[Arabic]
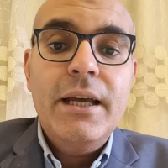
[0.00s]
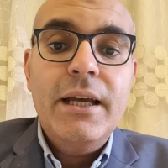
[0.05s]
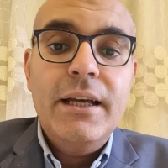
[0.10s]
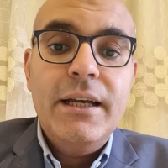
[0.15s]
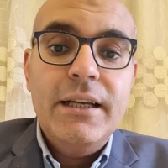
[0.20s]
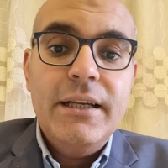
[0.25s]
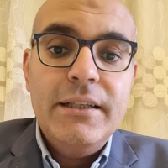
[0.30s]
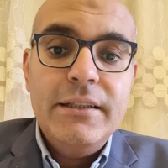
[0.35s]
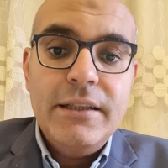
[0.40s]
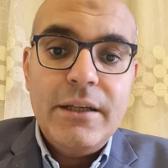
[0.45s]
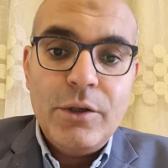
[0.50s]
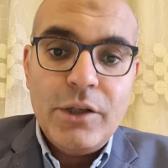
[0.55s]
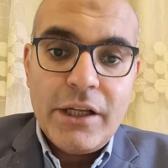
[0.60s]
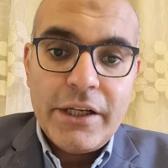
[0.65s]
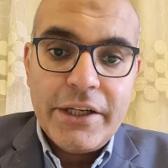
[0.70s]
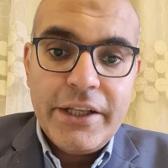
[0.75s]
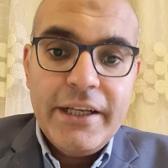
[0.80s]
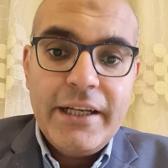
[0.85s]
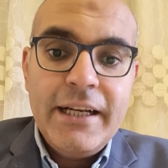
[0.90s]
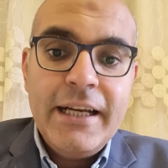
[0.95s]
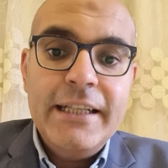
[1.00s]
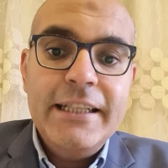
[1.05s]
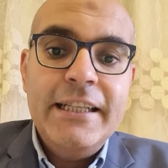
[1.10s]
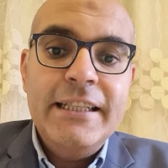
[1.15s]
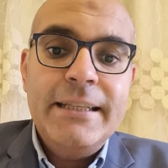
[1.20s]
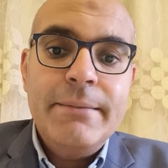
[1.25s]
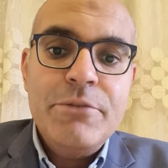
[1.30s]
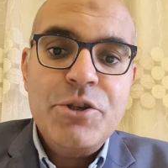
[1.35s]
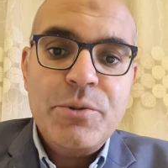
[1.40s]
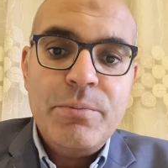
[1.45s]
آه، اقول لحضرتك لا
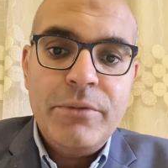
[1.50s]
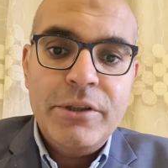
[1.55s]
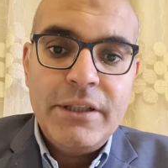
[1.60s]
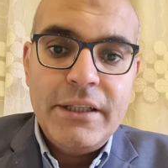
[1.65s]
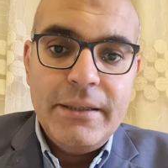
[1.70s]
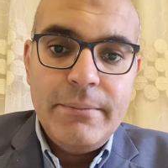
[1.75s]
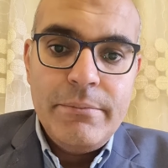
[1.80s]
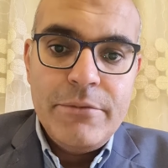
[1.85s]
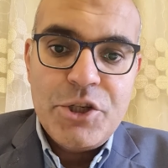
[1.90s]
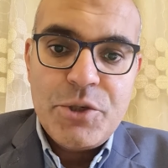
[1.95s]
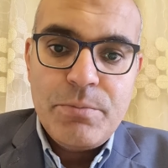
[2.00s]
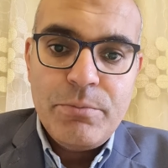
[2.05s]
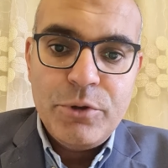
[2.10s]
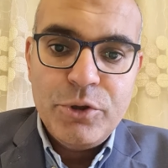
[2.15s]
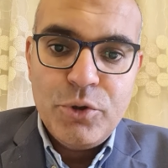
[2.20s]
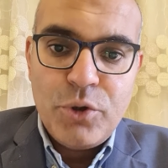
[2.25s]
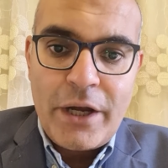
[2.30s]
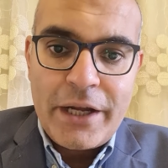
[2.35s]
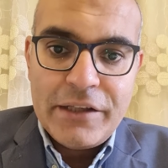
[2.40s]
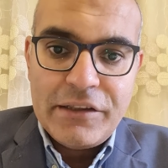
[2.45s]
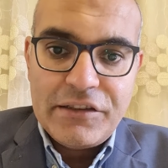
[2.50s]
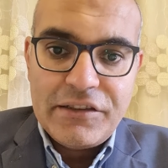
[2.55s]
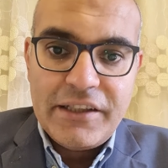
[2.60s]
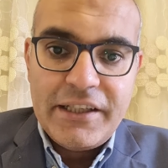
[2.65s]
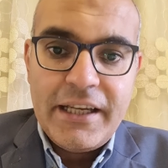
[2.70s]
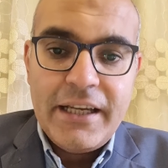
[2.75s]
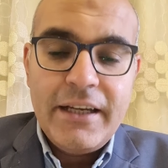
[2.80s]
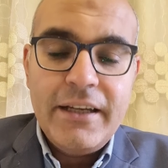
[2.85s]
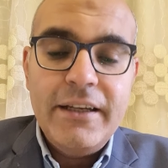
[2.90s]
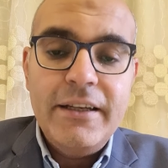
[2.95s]
انت مش مش موضوع
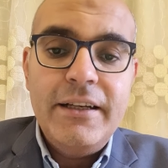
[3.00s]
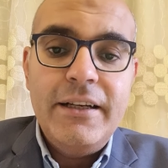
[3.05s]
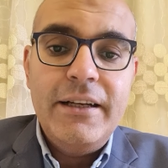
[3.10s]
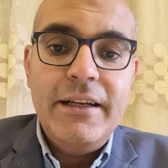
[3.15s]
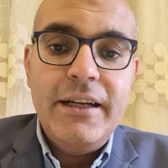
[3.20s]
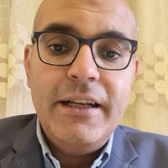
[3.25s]
حساسيه